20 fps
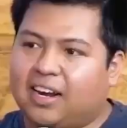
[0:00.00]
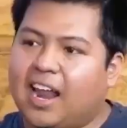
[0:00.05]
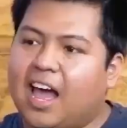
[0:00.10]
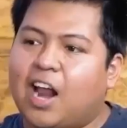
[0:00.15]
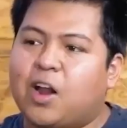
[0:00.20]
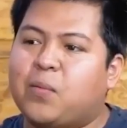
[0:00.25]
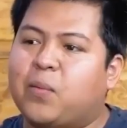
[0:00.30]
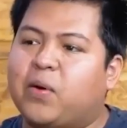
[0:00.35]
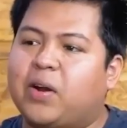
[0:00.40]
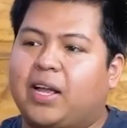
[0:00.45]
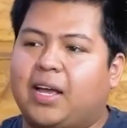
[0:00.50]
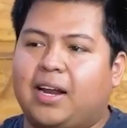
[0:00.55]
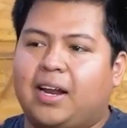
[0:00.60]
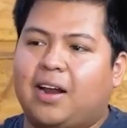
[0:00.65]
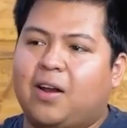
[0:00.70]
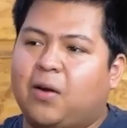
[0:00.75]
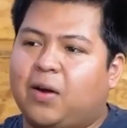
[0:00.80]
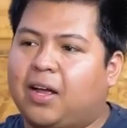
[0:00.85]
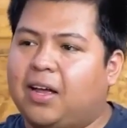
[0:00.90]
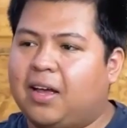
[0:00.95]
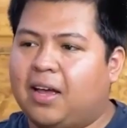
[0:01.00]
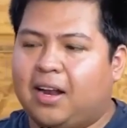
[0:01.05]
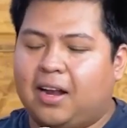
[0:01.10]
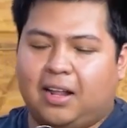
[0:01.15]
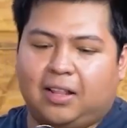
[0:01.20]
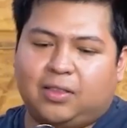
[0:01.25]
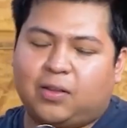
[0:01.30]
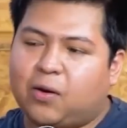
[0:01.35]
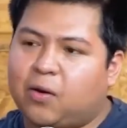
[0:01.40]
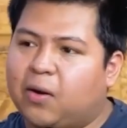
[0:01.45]
Claro, porque era lo que, el
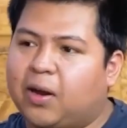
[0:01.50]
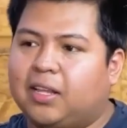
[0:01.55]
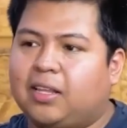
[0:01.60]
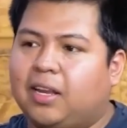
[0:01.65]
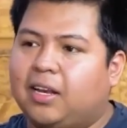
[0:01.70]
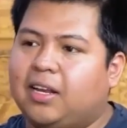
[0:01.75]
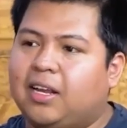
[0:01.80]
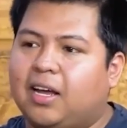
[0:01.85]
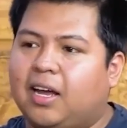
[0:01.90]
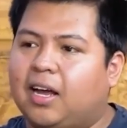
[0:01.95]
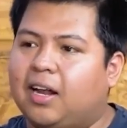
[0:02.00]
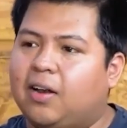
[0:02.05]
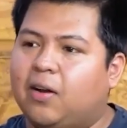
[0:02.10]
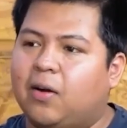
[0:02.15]
entorno que tenía,